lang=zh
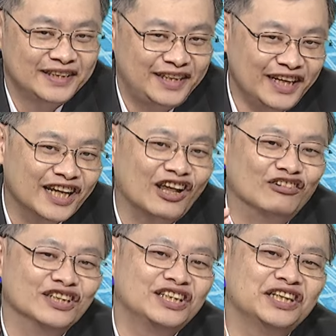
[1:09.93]
听得
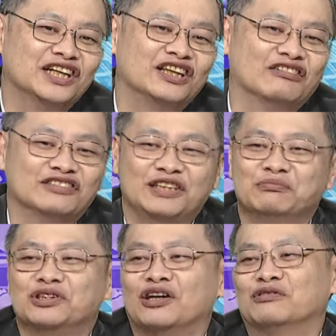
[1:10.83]
懂就听得懂，听
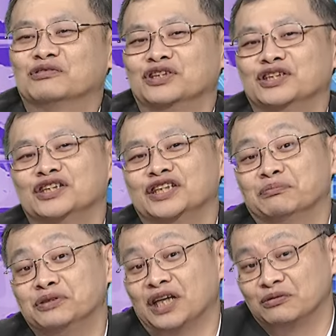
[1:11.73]
不懂我就也
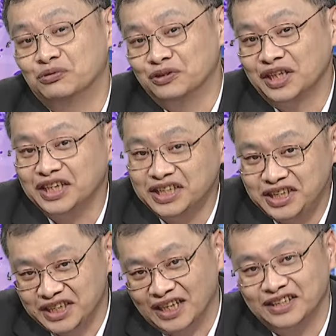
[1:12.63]
不想多给你
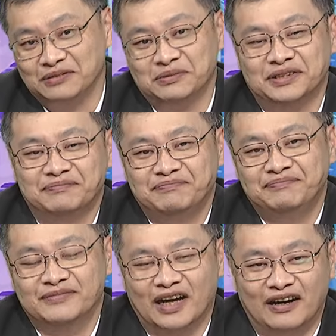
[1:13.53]
讲什么
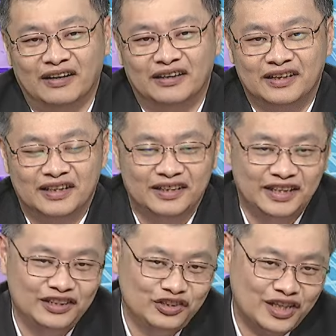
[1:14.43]
啊。
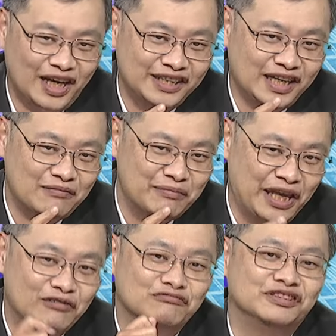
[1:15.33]
你去看一下
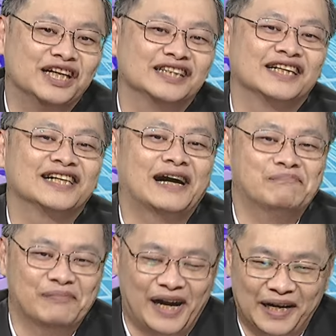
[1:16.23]
美股现在在干
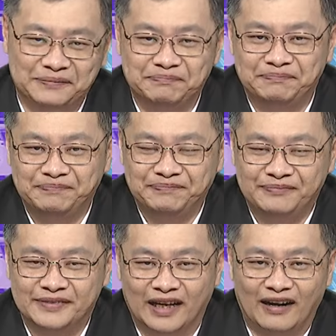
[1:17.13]
嘛
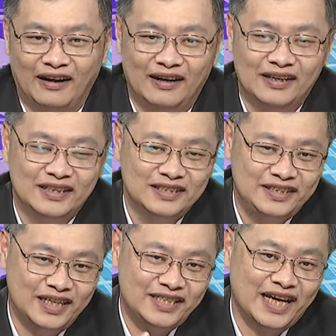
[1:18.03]
啊？
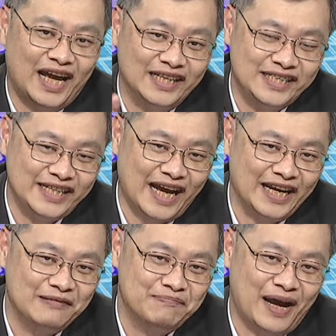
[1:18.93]
接下来下
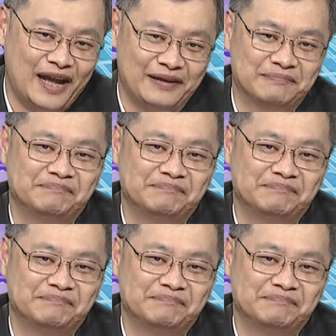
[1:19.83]
礼拜